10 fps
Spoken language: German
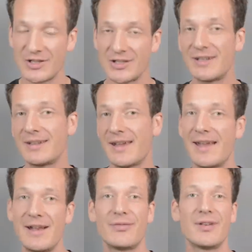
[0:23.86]
Stich
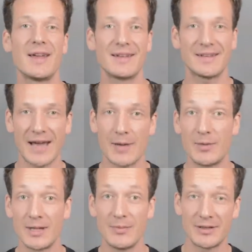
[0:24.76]
11 3
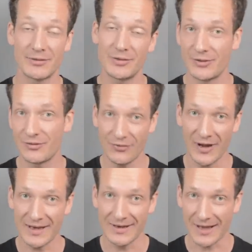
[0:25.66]
mm für die feinen